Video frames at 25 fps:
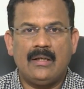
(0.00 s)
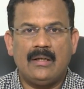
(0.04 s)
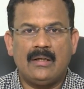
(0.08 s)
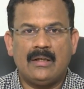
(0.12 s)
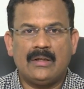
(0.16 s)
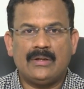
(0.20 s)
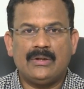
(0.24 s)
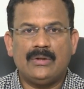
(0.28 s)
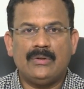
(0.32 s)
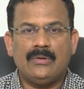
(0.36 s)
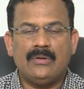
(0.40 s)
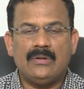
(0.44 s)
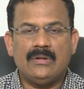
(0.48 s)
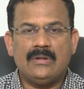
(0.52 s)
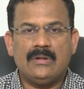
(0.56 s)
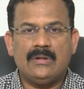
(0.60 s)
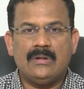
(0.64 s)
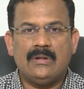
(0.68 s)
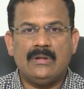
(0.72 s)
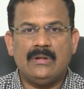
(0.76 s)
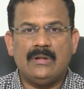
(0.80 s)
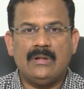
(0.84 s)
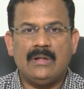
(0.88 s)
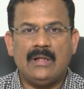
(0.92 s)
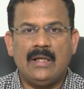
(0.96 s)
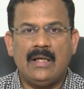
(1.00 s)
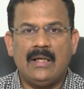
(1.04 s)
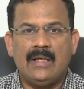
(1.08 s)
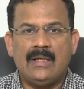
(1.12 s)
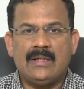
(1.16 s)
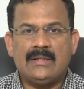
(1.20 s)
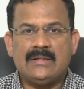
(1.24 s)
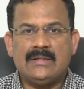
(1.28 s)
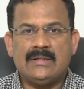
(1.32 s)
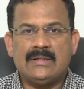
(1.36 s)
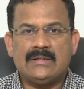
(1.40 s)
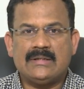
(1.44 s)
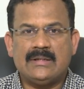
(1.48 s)
రక్తంలో
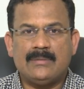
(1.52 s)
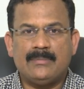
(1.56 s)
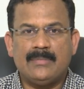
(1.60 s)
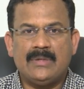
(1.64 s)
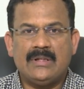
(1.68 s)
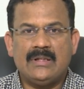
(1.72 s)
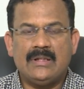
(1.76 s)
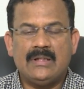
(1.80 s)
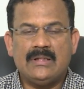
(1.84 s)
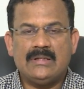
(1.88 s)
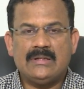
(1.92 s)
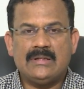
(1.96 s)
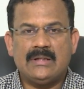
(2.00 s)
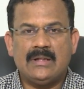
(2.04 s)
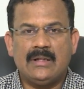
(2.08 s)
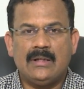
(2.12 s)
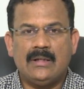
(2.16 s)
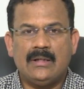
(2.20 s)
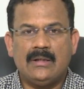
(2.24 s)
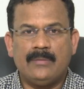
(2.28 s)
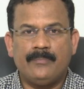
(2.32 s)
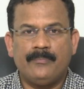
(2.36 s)
అలర్జీకి సంబంధించిన